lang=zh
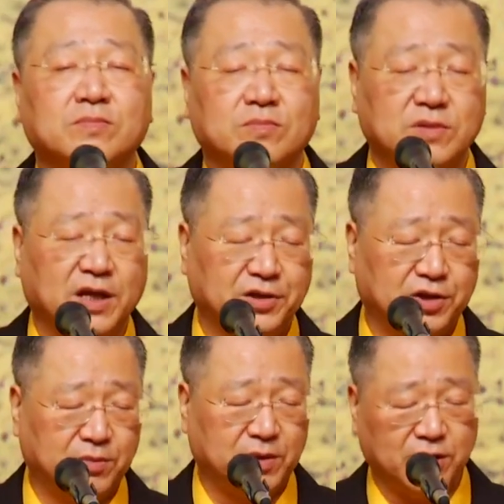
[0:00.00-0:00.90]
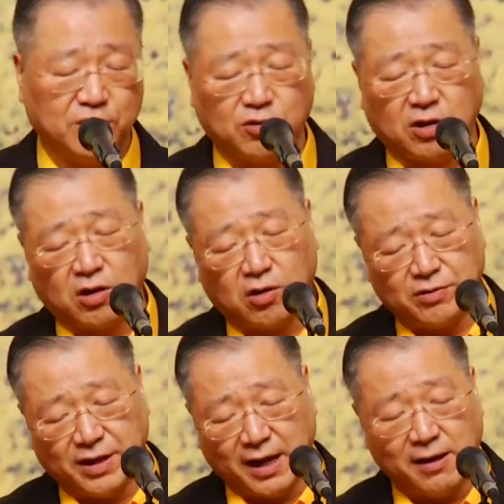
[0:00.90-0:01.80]
念经嘛，你就好好
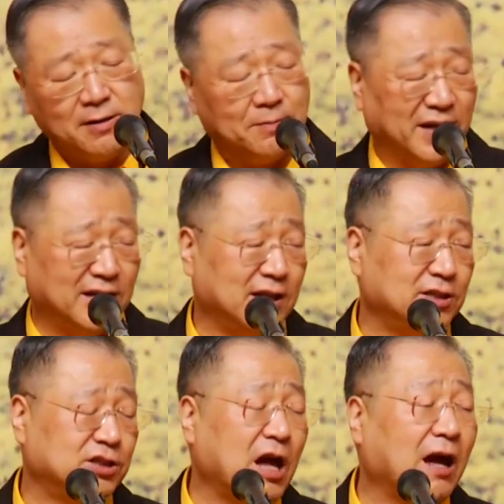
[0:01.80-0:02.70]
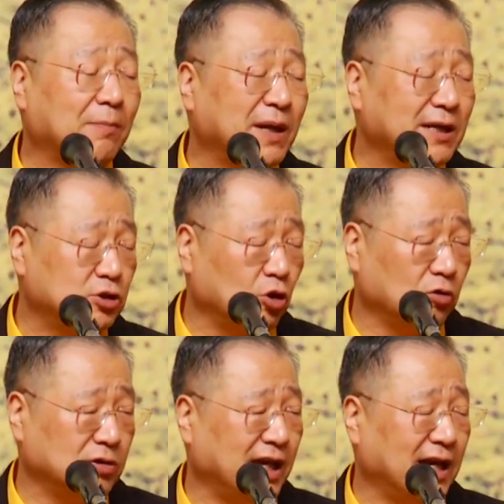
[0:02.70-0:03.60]
念，每天大悲咒
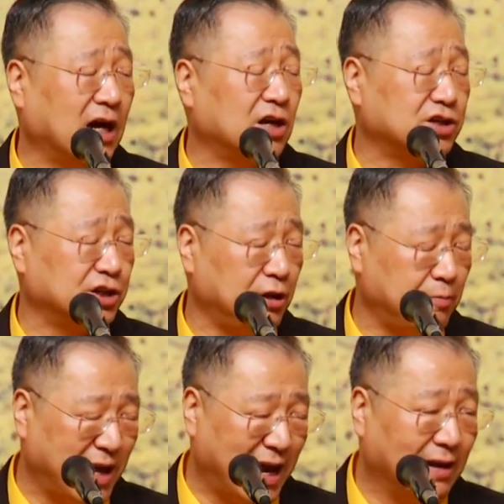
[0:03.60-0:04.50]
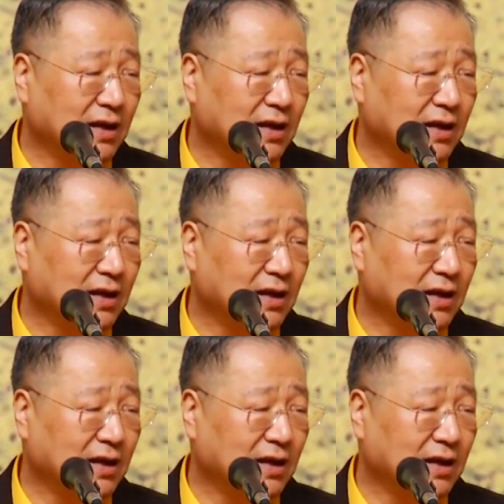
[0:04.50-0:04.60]
念21遍，